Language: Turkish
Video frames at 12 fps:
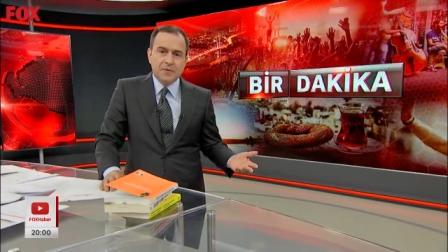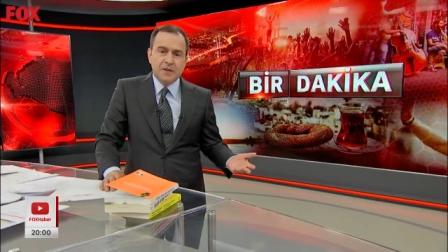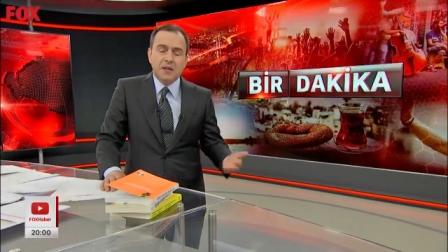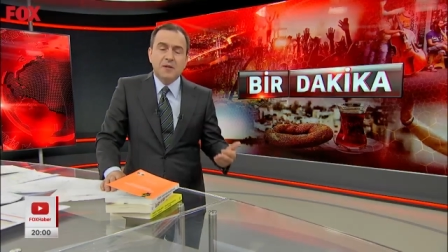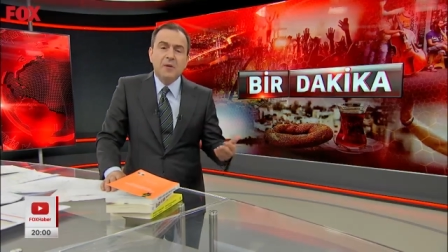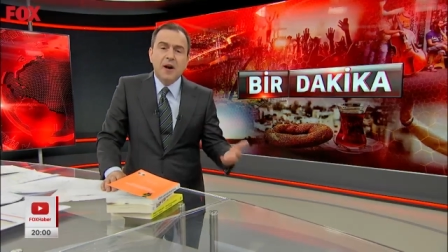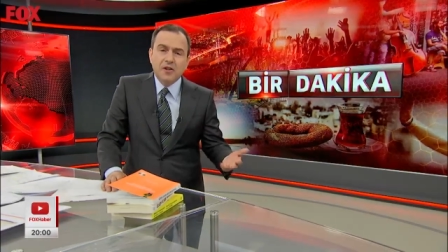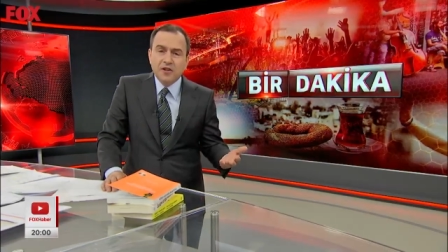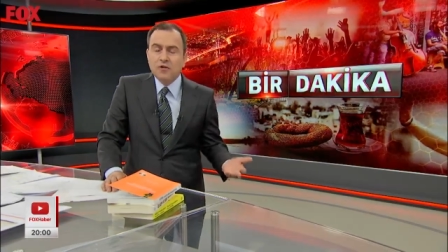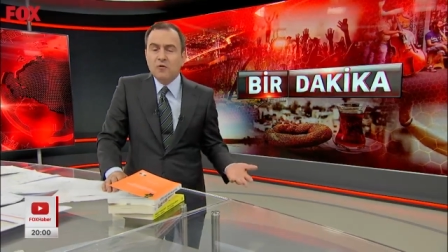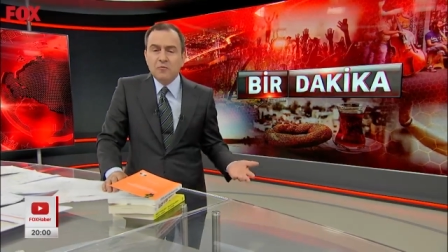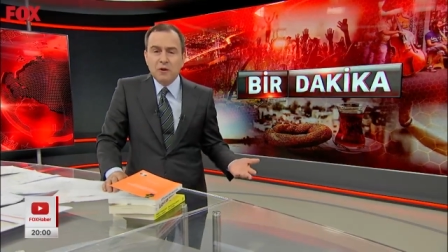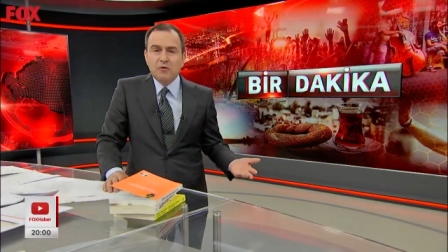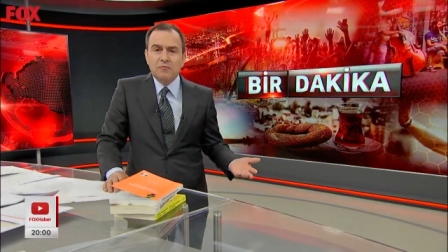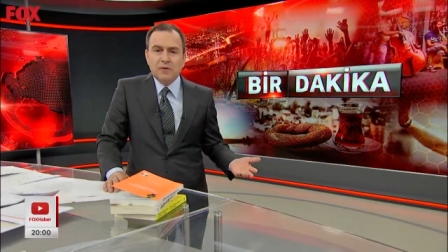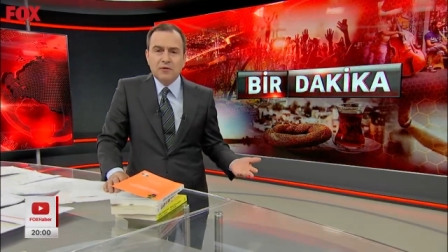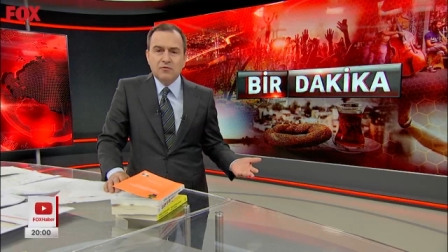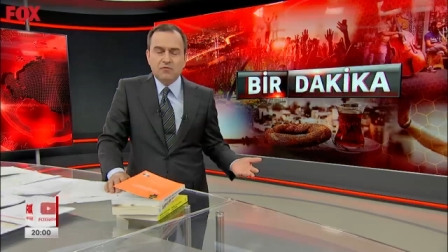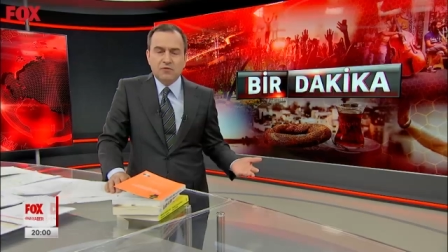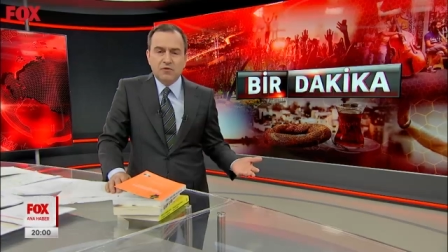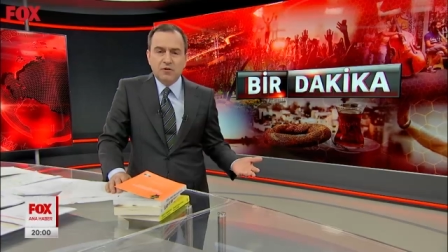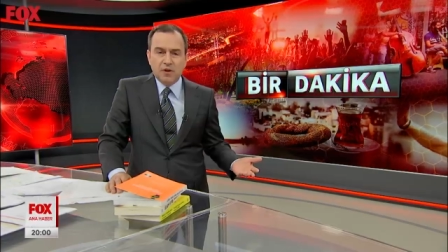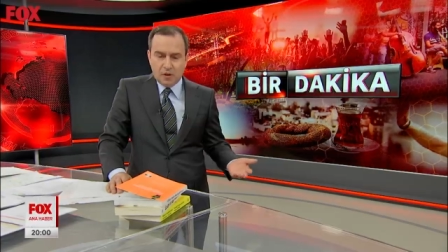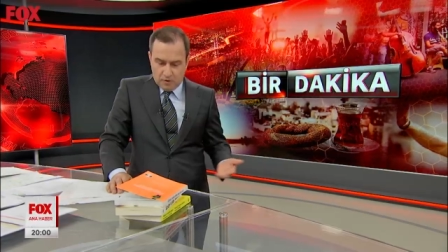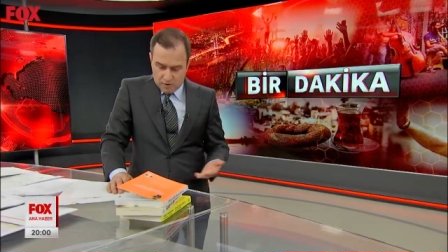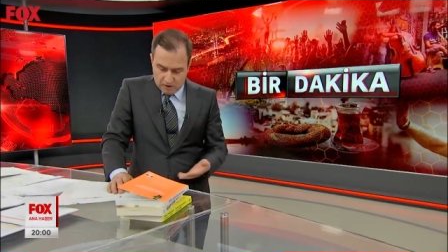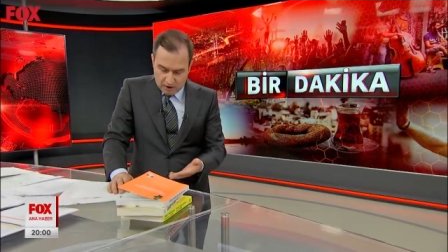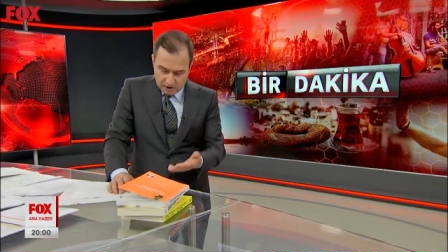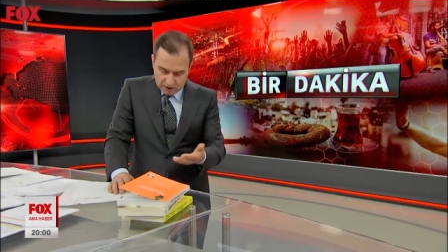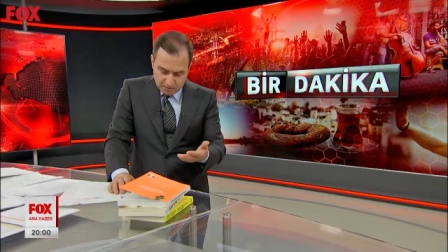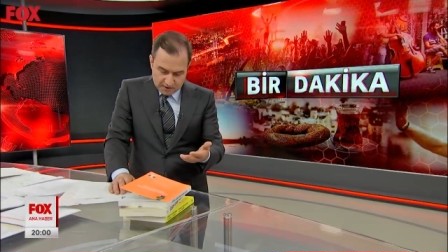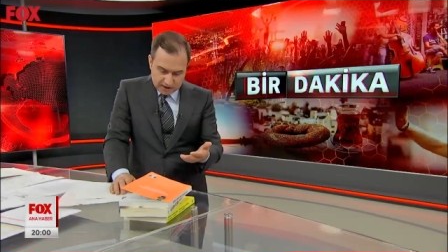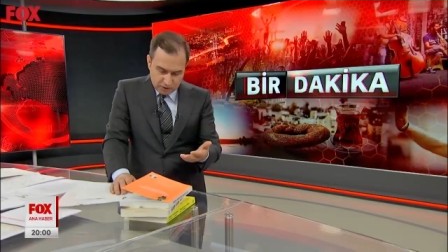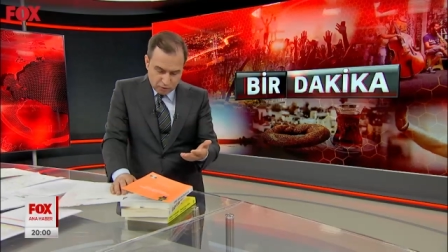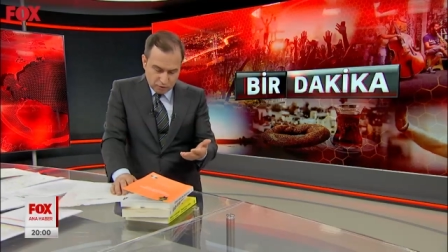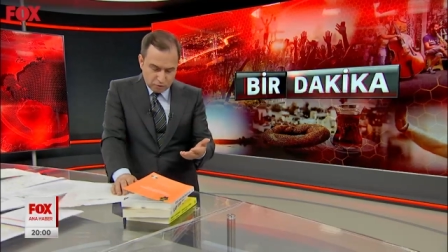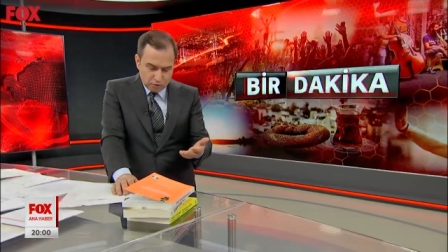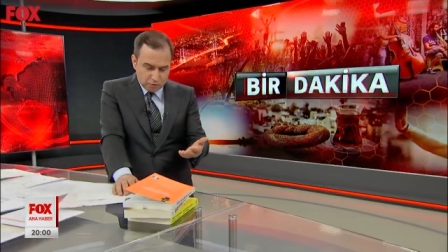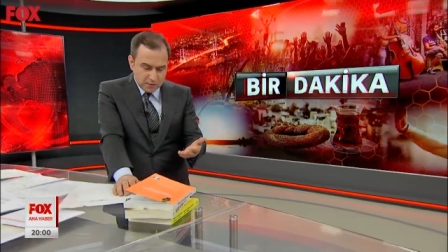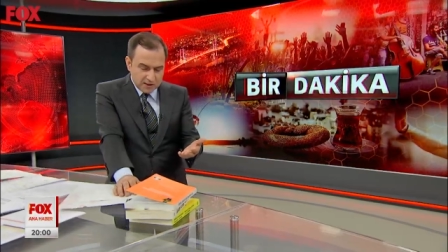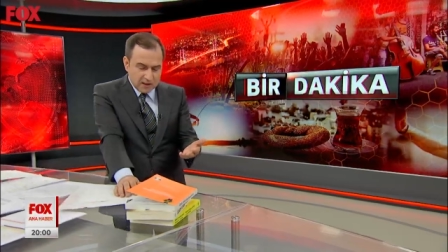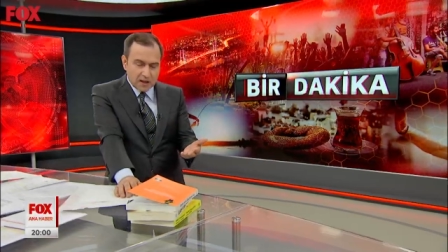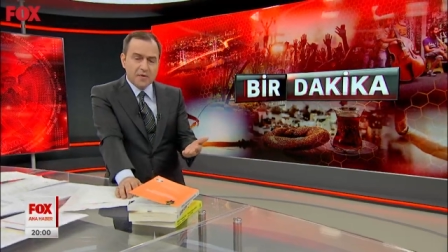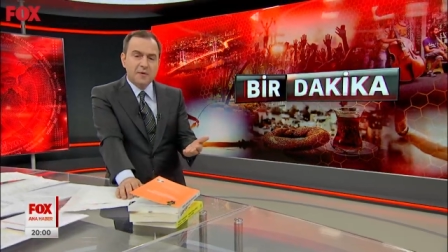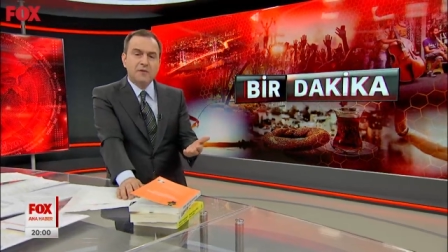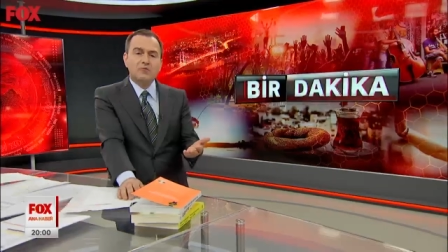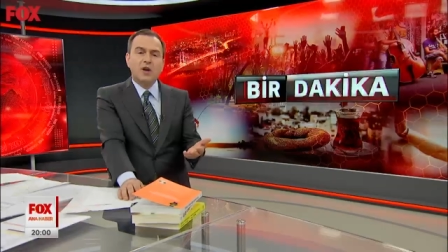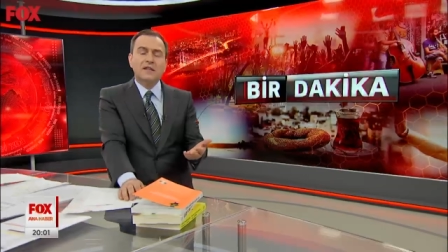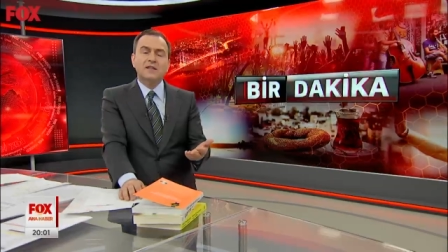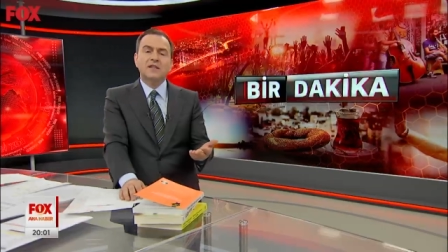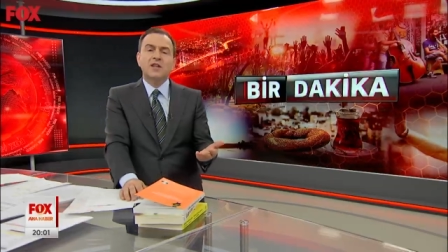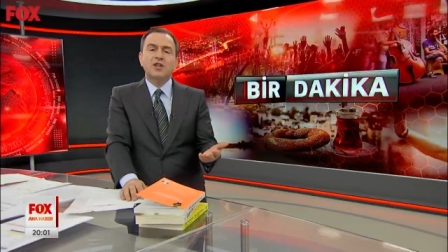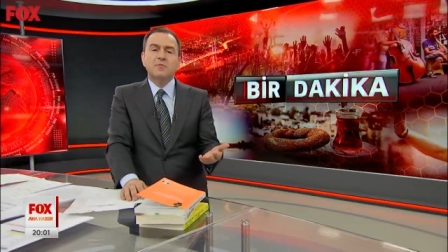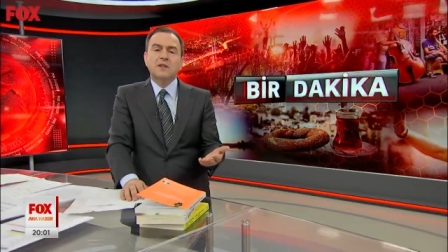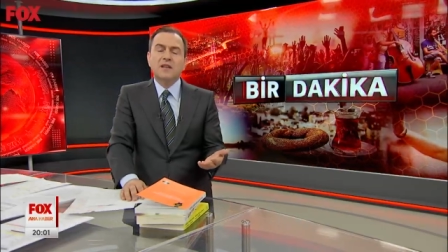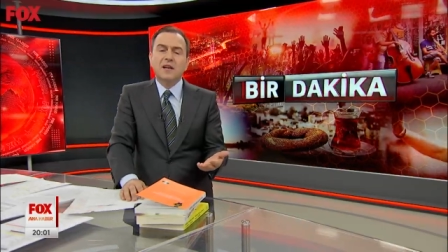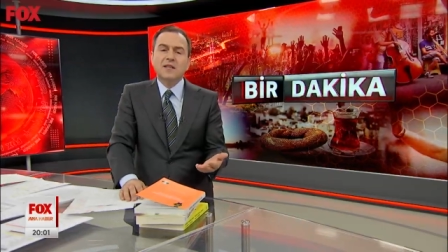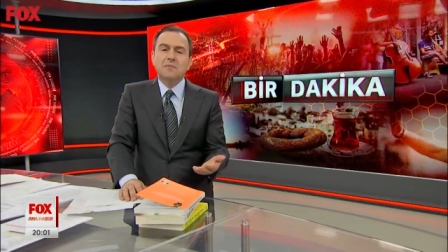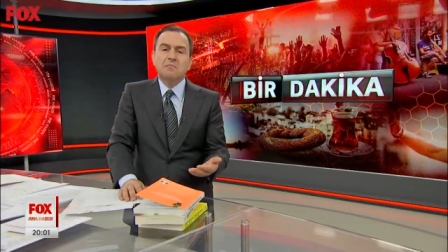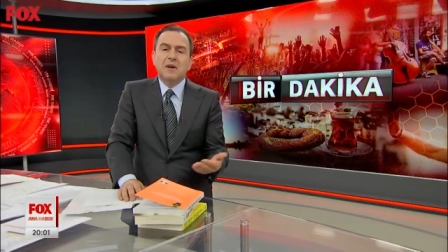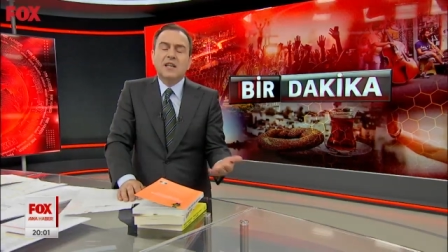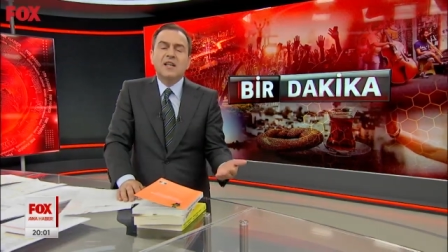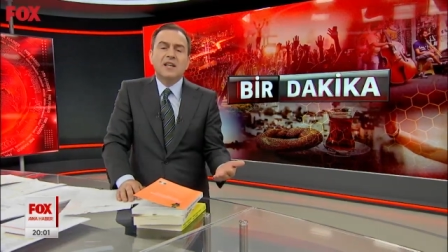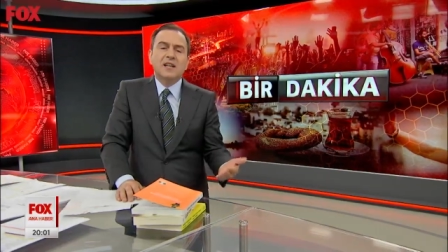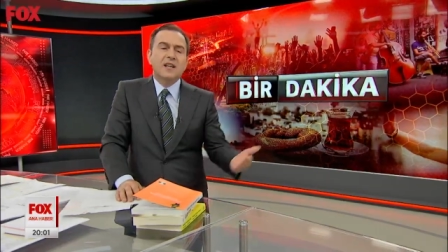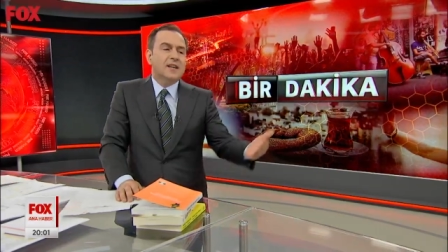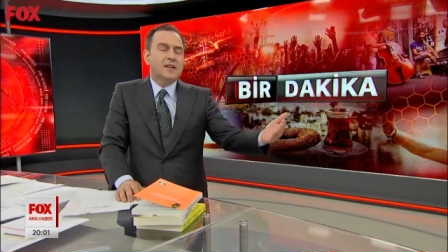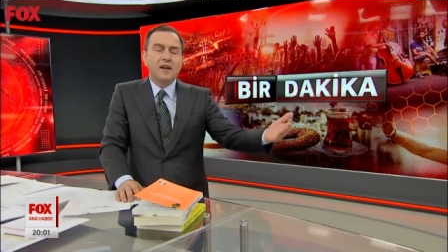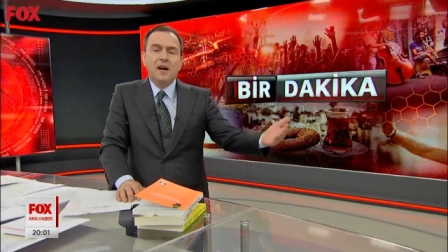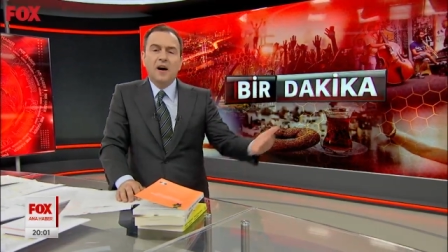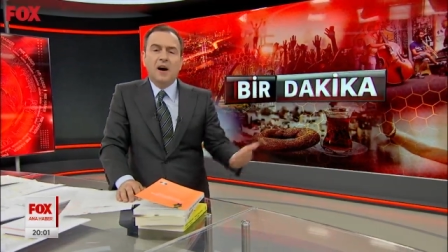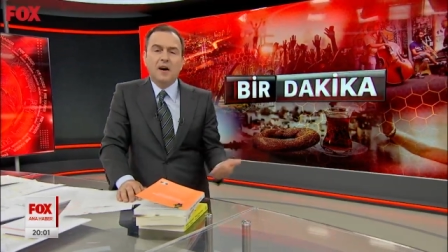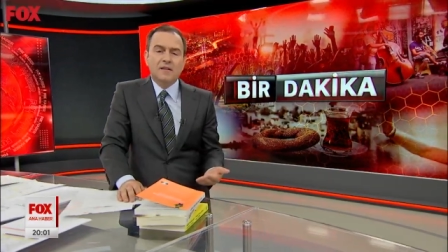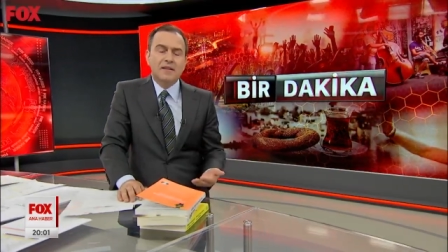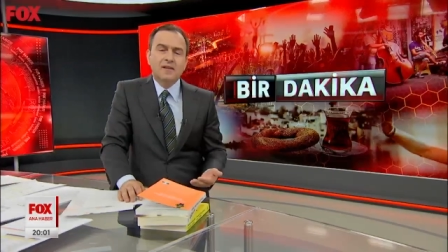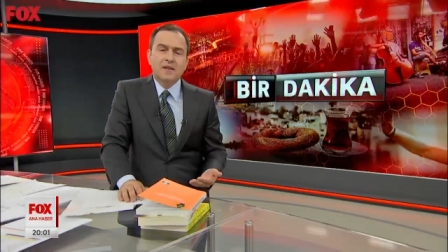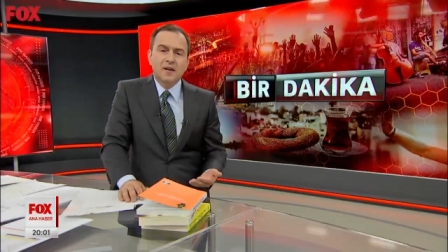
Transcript: Dikme ağaçtan orman olmaz çünkü. 6831 sayılı mevzuatın değişmesi lazım. Makiliklerin artık